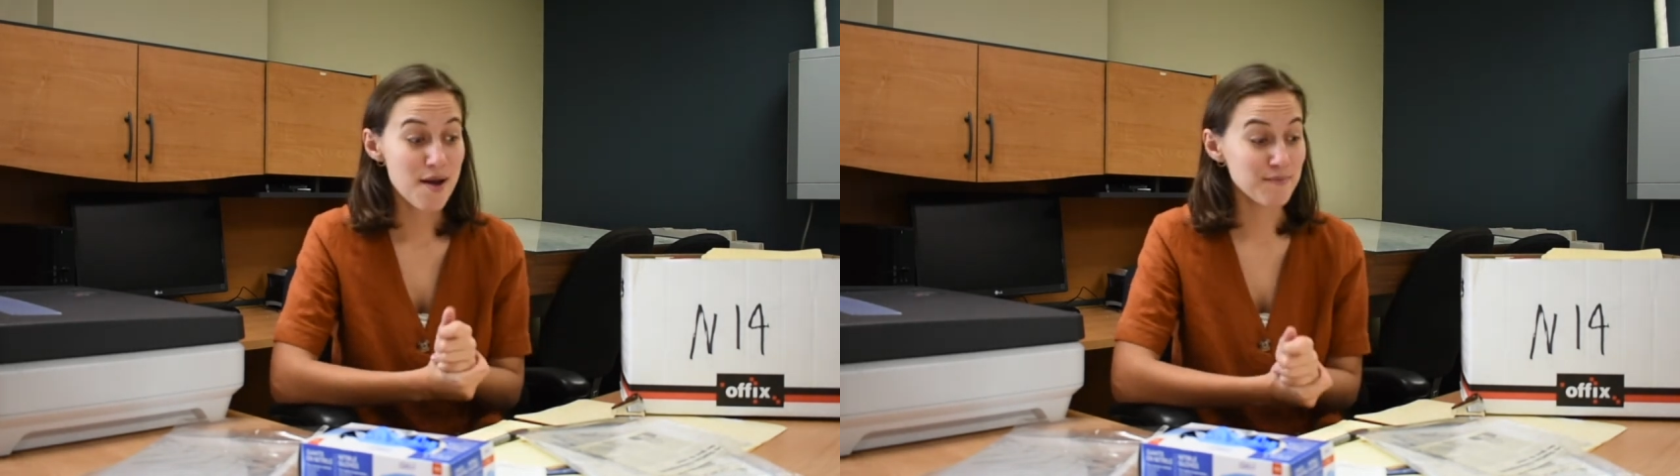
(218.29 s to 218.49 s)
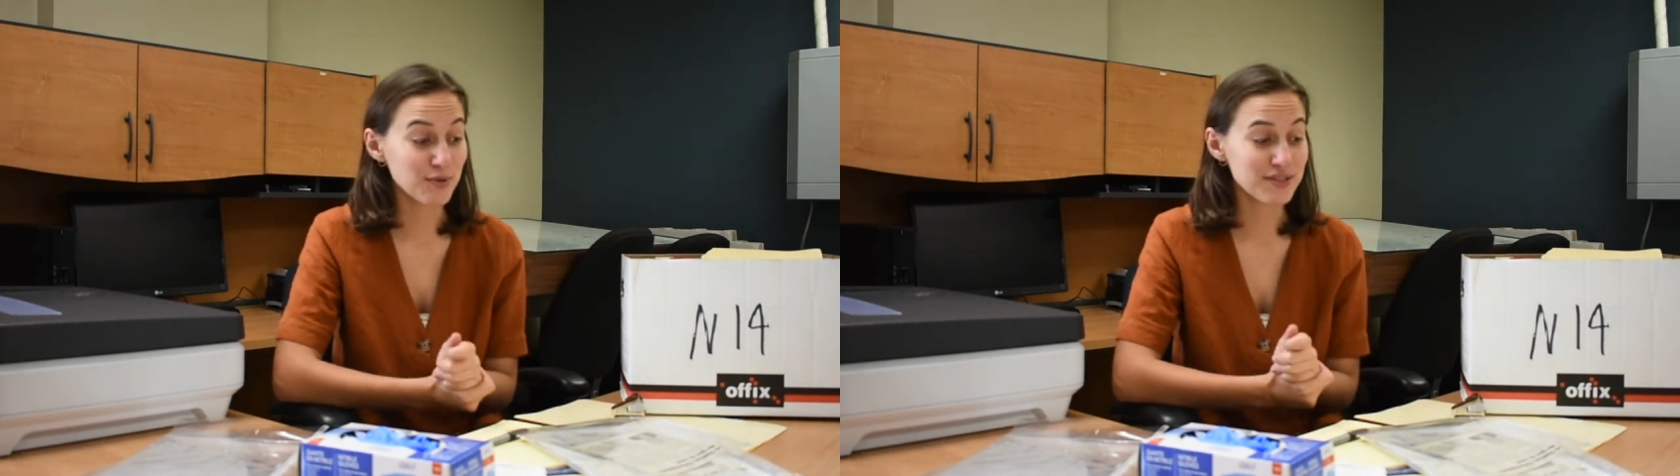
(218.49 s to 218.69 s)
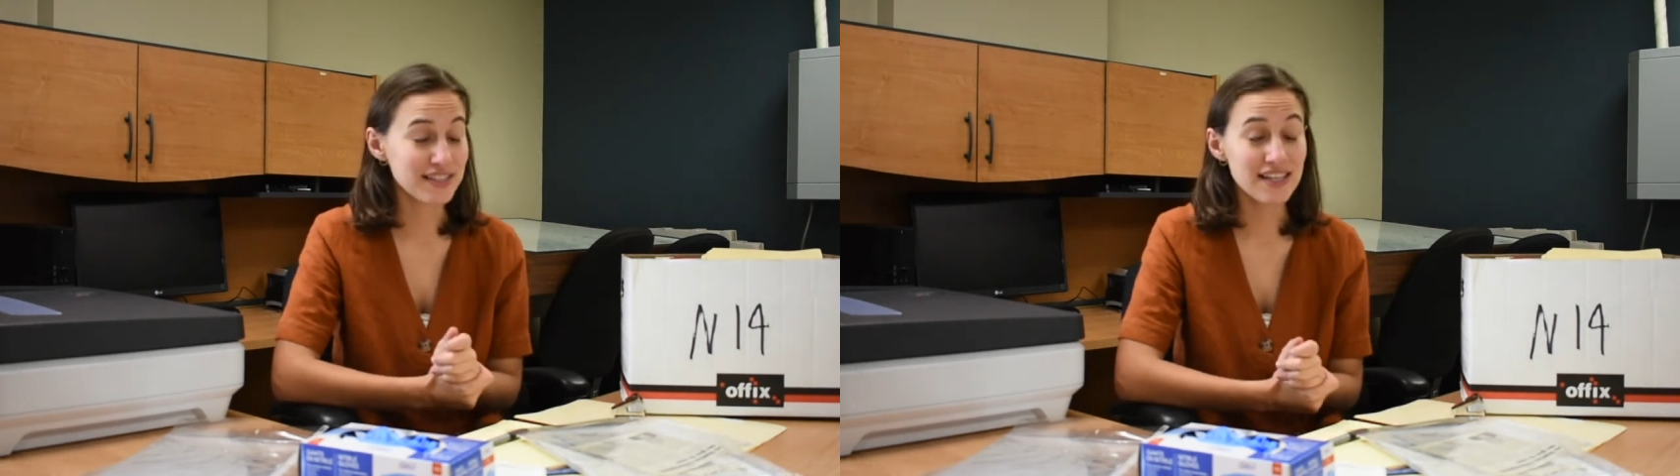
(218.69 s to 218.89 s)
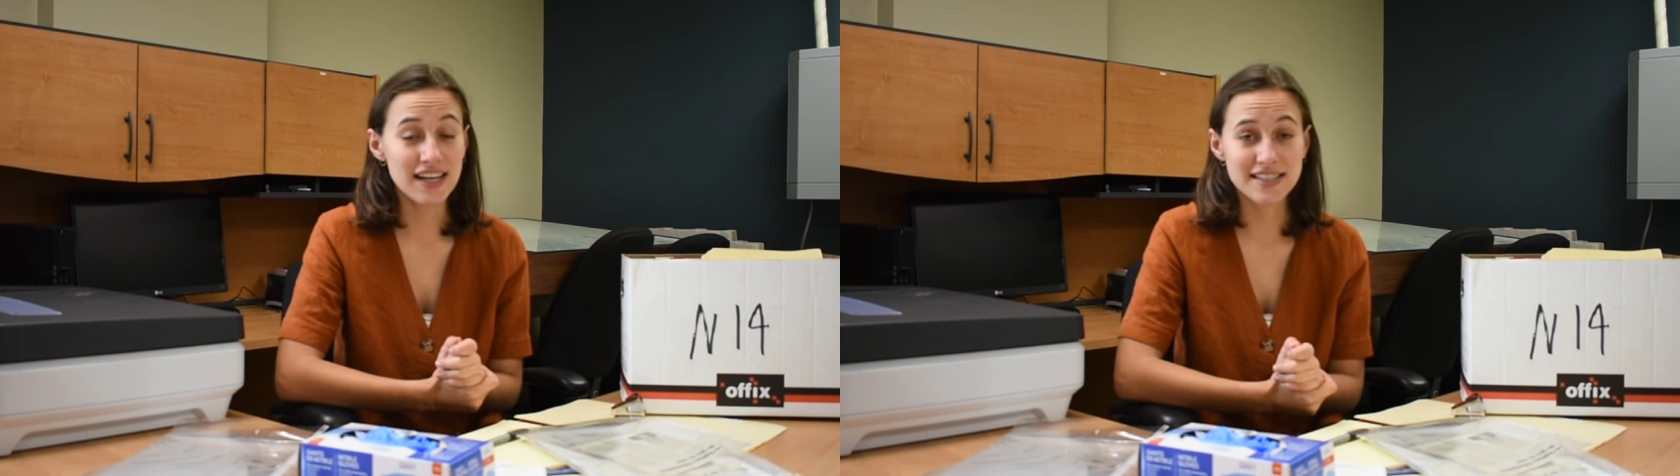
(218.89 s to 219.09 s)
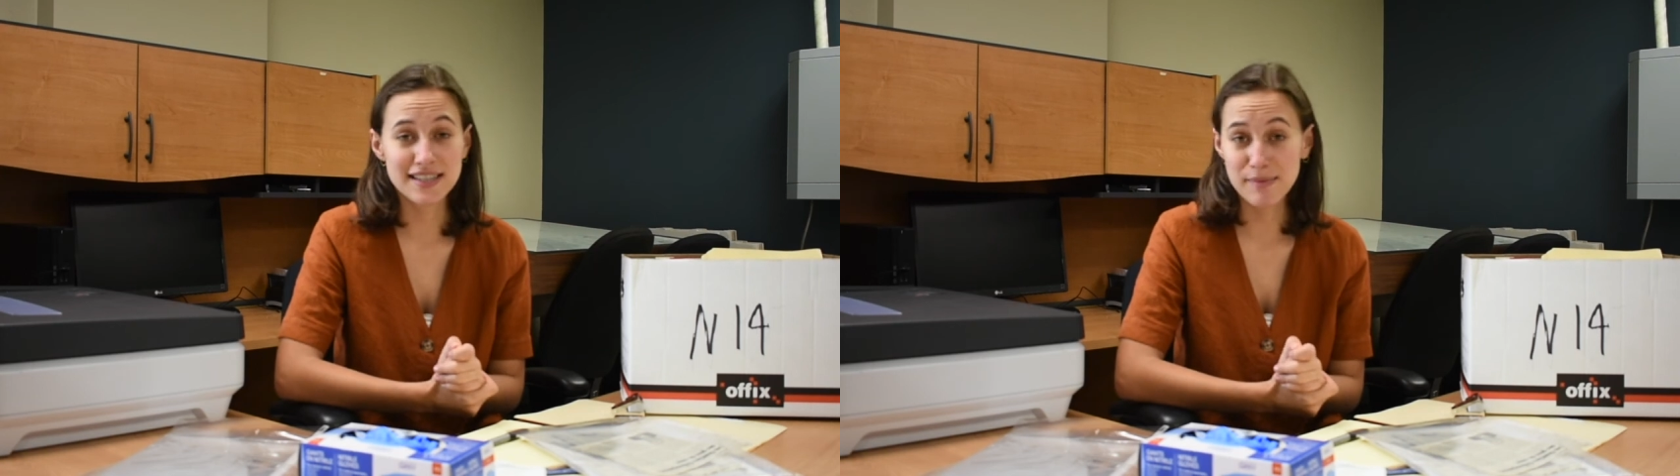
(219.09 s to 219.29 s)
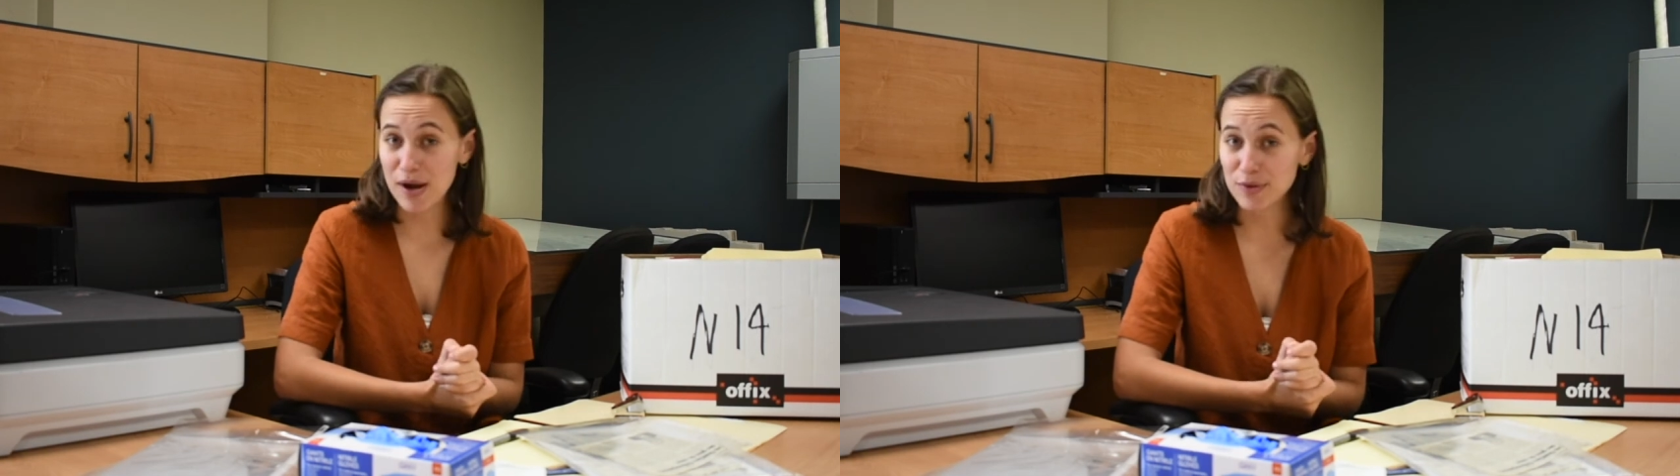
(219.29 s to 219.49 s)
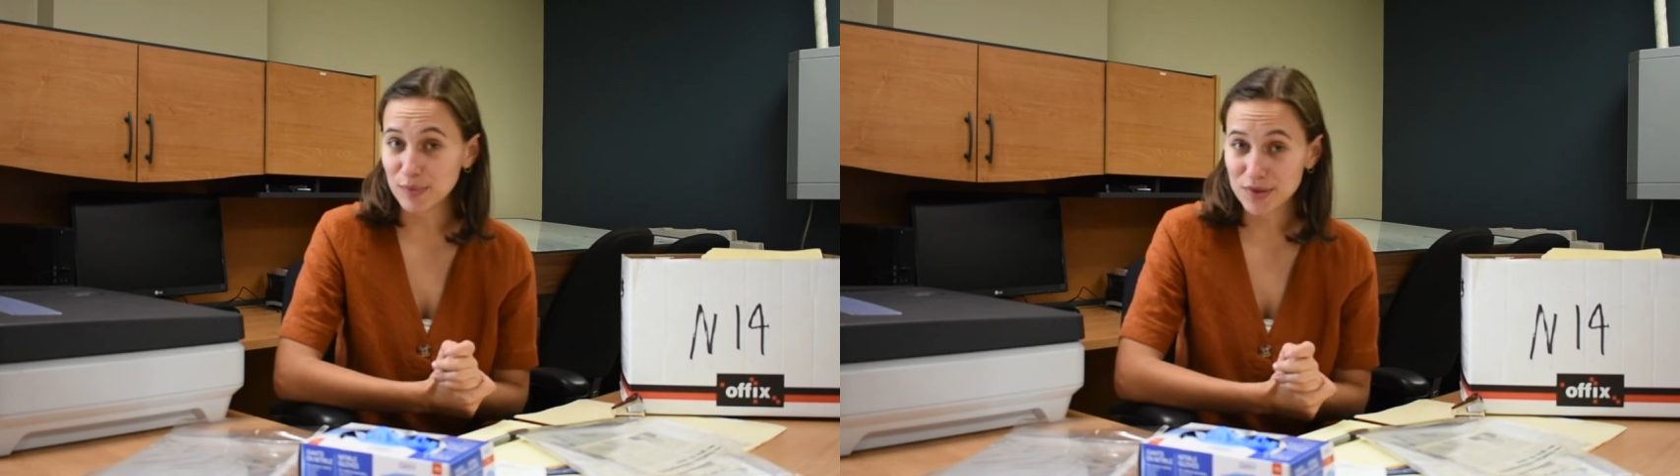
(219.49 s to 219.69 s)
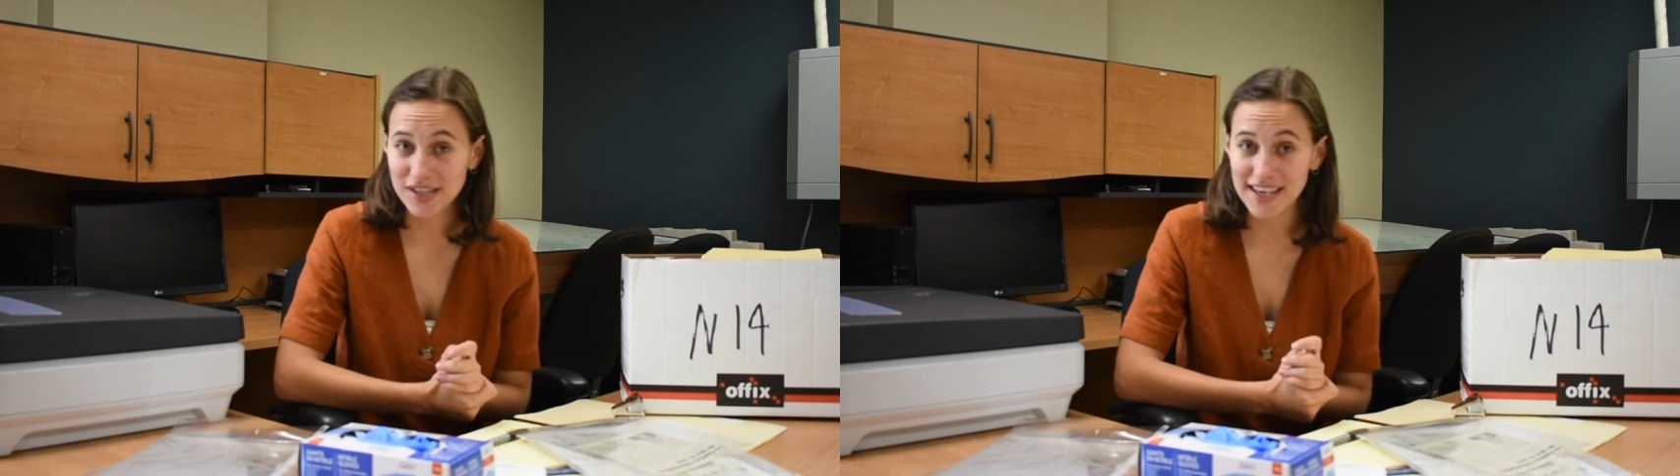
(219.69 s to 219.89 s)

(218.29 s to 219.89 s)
Mais aussi, n'hésitez pas à nous poser